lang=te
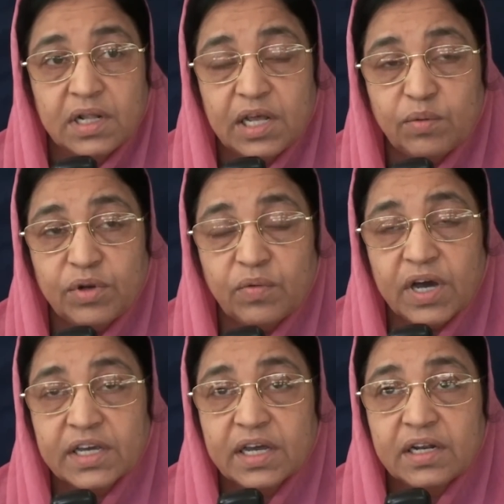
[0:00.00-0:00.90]
దేవుని
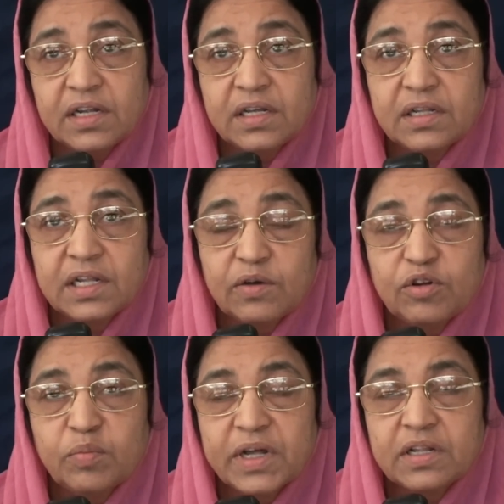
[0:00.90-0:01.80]
వాక్యాన్ని
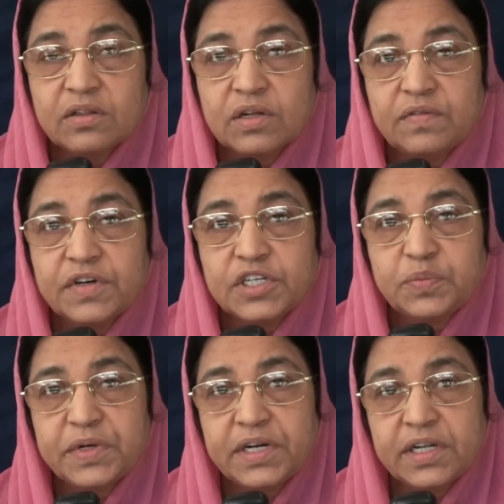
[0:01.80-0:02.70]
దేవుని పద్ధతిని
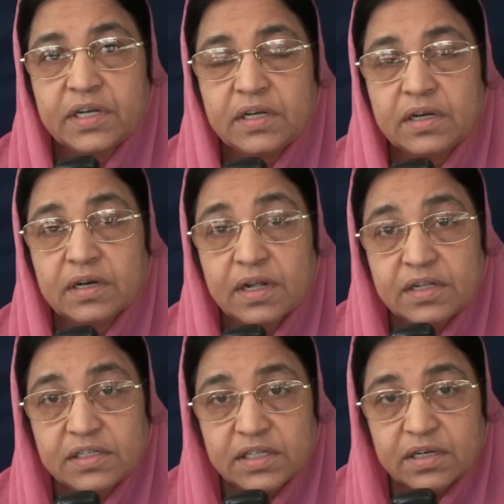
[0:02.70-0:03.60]
విడిచిపెట్టి
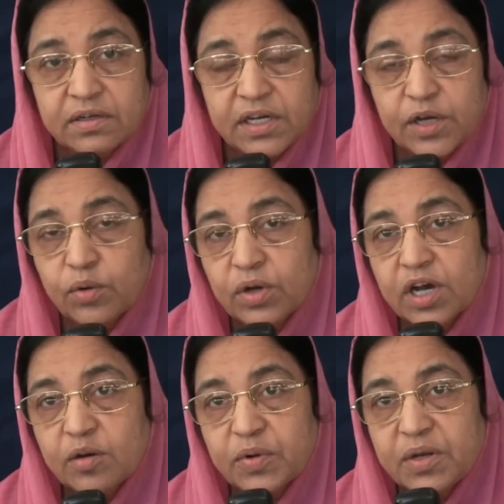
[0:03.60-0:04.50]
కల్చర్ని
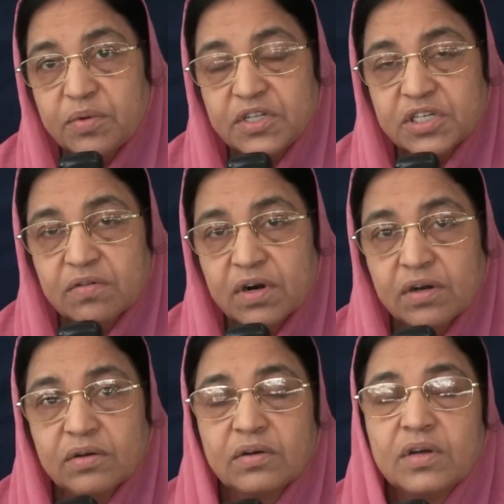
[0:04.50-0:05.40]
ఎక్కువగా
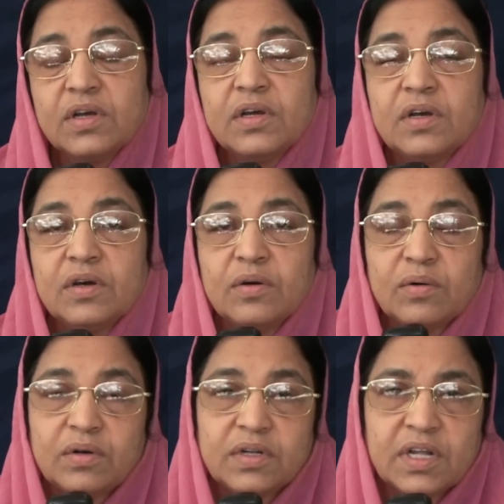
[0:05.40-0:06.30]
ప్రేమించేవాళ్ళు
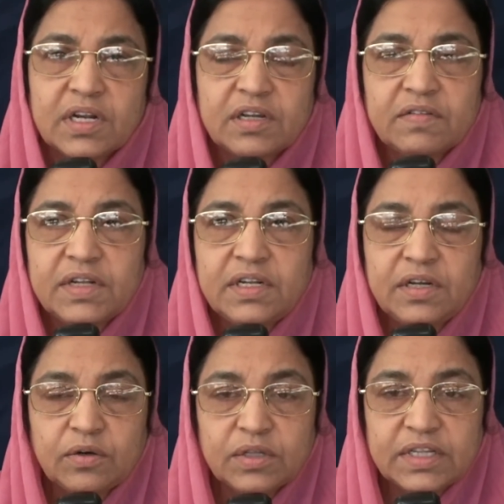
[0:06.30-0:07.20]
ఉంటున్నారు
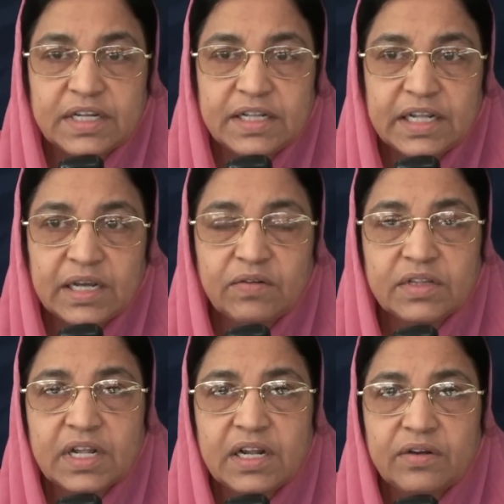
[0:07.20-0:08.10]
ఇవన్నీ కొత్త
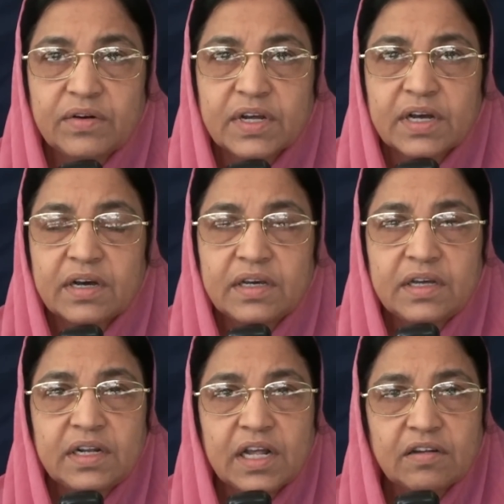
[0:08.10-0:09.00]
దేవతలై ఉండగా ఈ
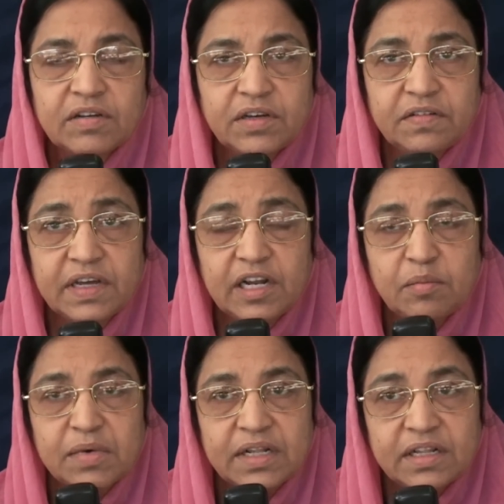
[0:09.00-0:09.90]
నలభై వేల
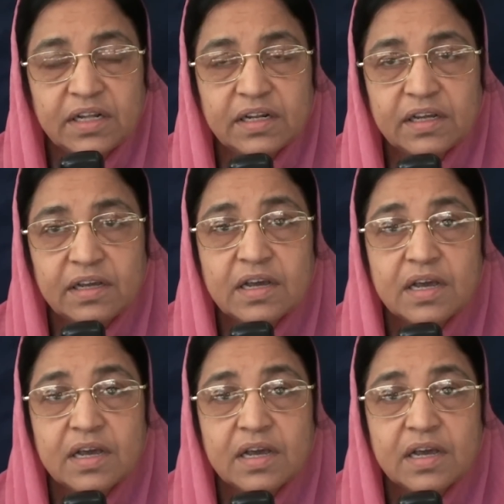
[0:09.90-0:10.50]
మందిని